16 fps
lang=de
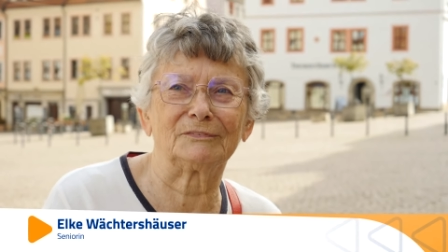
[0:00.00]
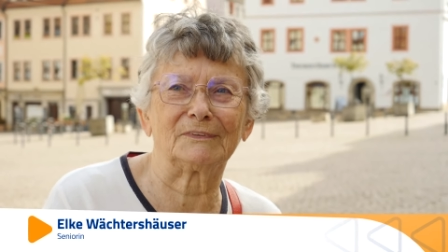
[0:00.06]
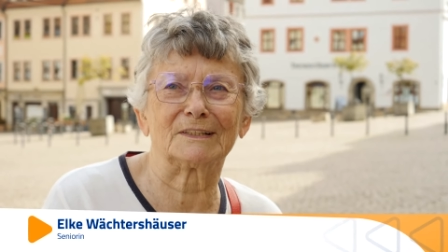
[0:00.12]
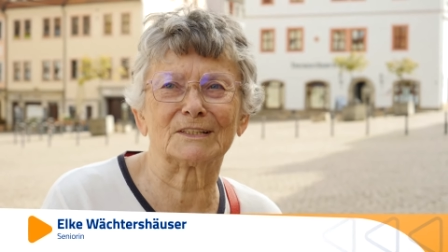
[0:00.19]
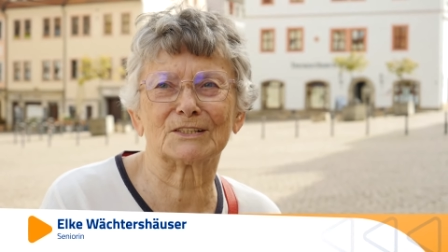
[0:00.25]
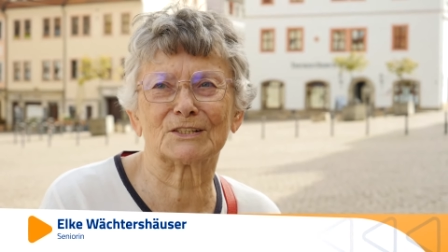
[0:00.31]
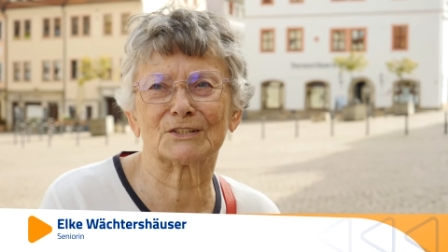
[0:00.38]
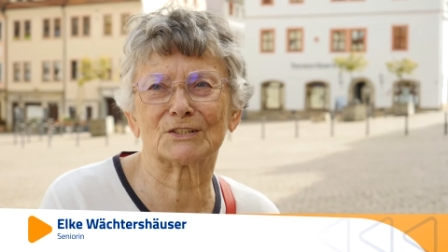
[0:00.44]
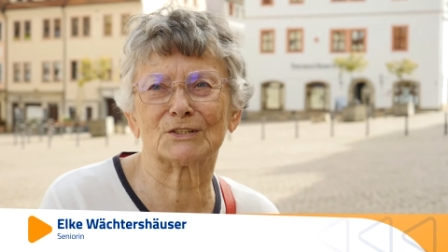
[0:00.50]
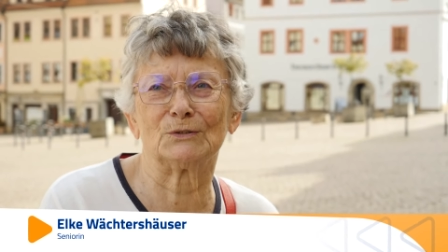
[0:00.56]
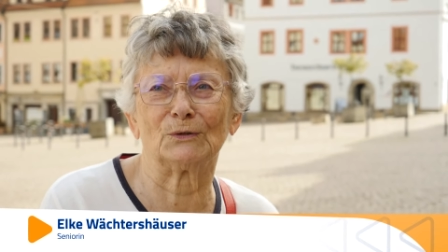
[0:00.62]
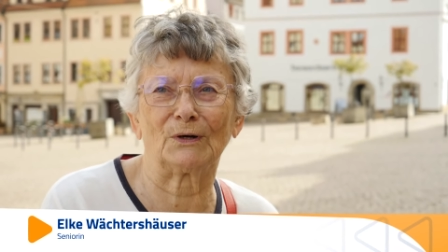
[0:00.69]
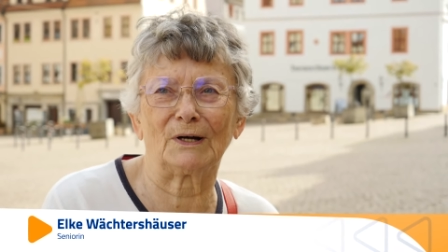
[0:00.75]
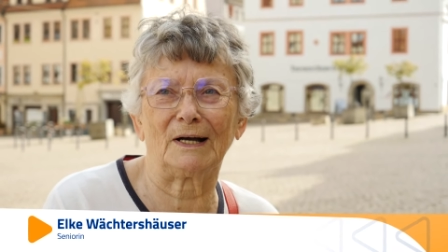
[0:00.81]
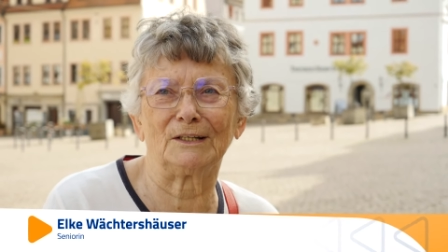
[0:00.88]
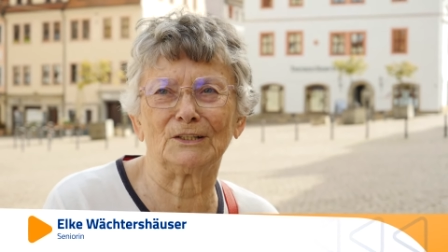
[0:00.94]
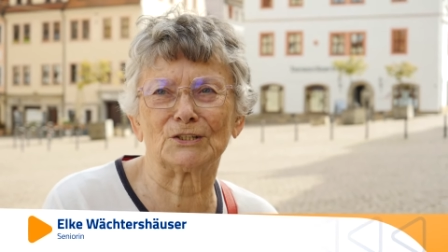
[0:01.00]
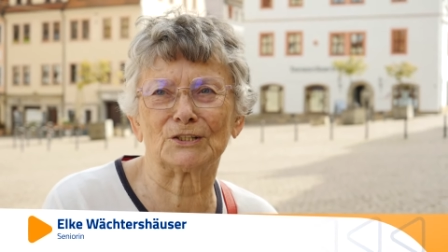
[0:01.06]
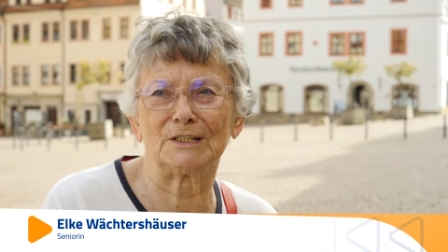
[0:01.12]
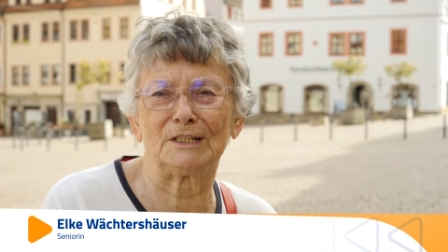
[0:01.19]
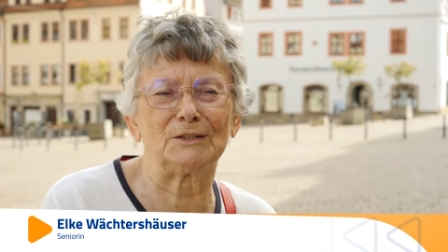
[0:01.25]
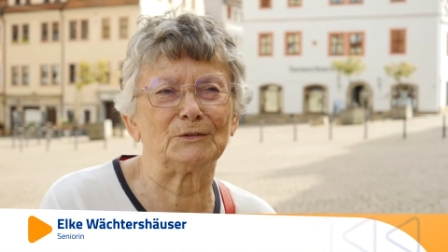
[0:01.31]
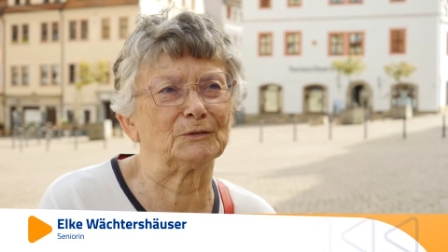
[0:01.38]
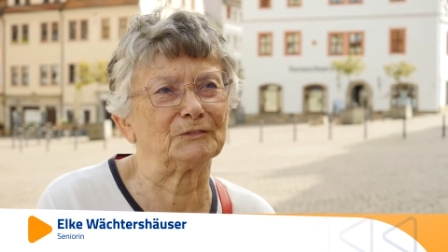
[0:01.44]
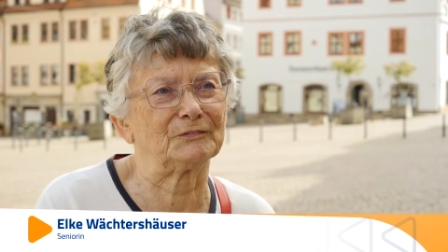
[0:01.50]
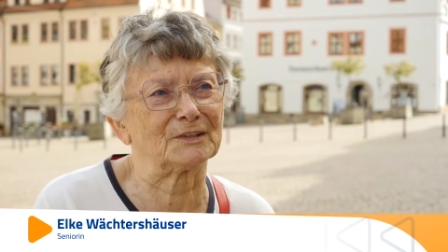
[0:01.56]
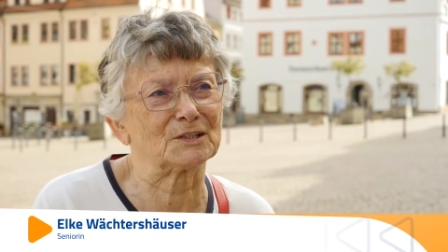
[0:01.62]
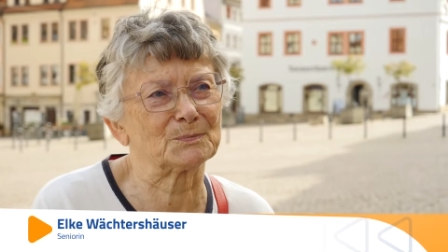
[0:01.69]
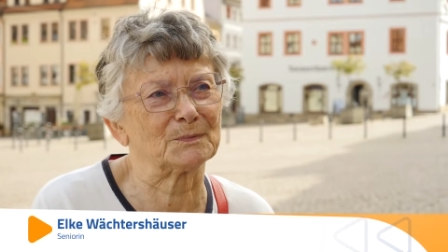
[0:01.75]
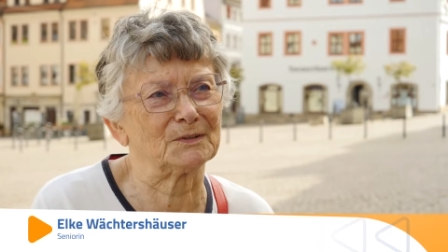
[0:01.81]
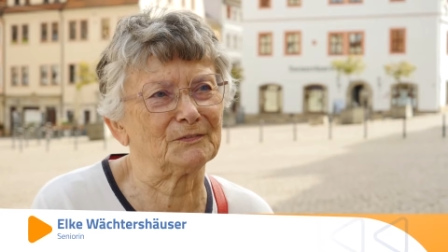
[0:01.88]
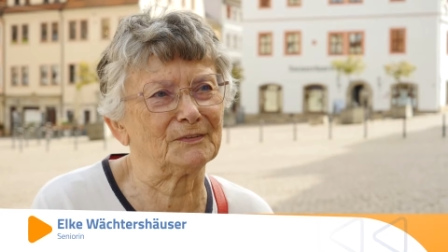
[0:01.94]
was noch ansteht und
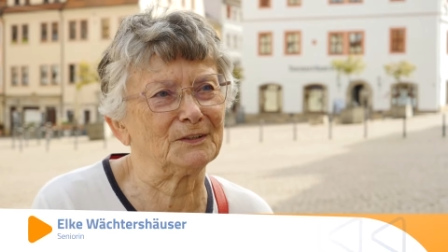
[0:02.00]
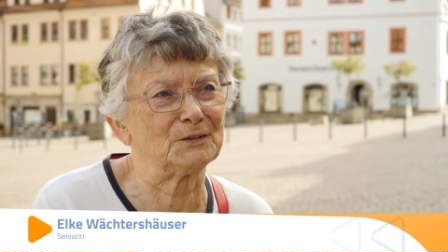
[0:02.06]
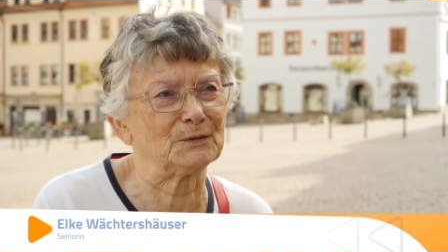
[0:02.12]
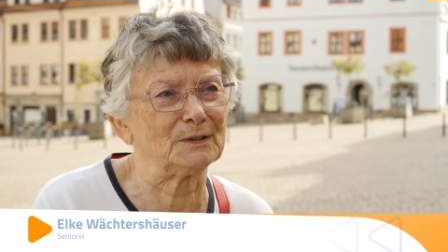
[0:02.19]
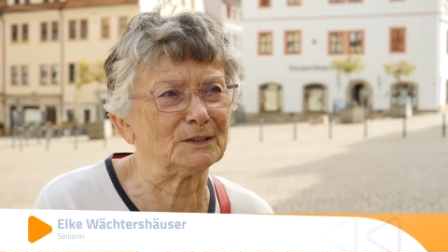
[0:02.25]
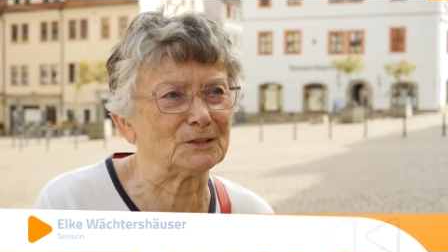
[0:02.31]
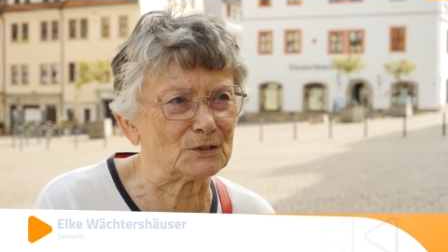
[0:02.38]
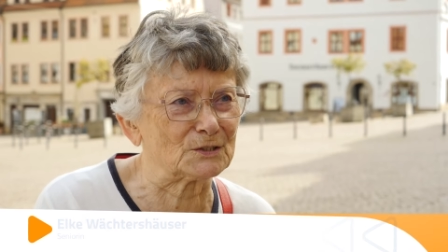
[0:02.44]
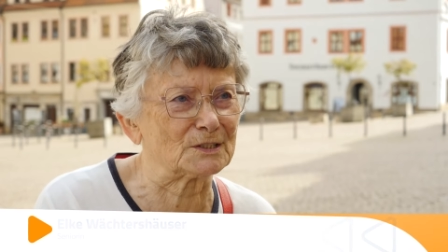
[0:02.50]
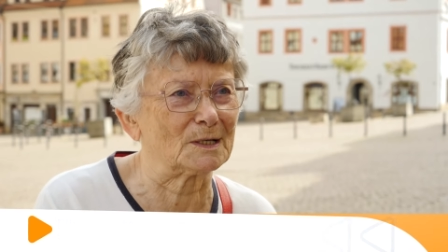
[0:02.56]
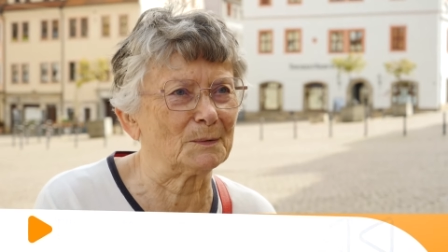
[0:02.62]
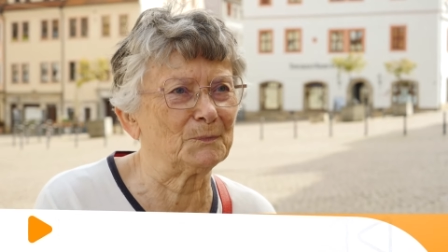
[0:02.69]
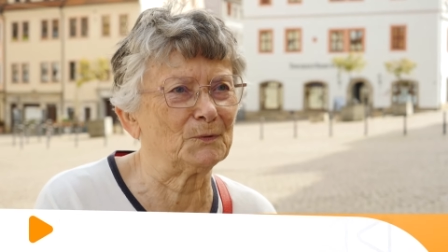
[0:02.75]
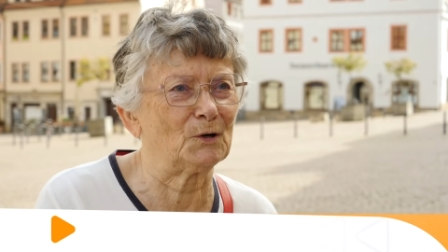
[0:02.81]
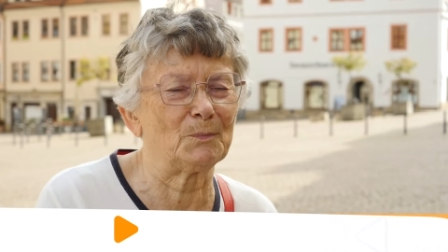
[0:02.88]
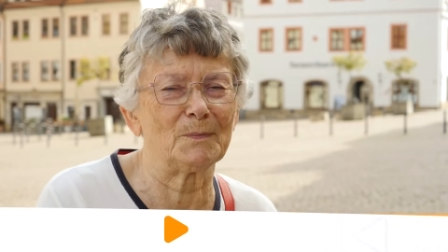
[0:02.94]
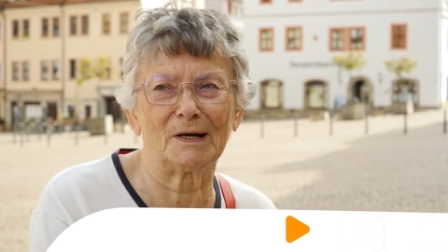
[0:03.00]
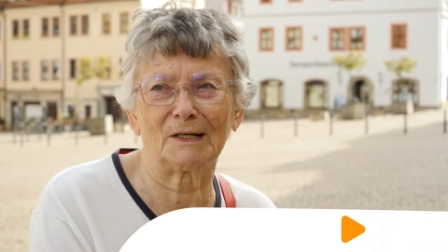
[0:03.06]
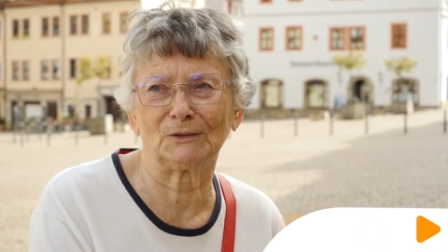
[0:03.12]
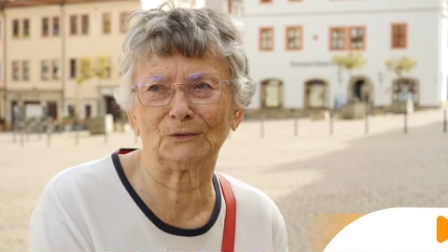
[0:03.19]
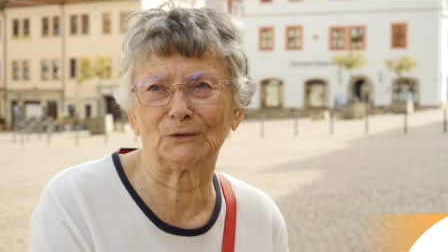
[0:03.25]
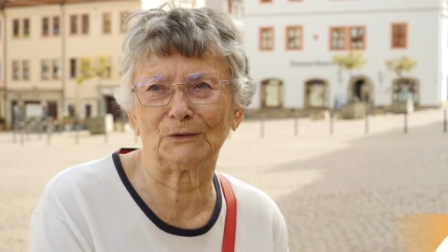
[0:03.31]
was man eventuell zusammen noch machen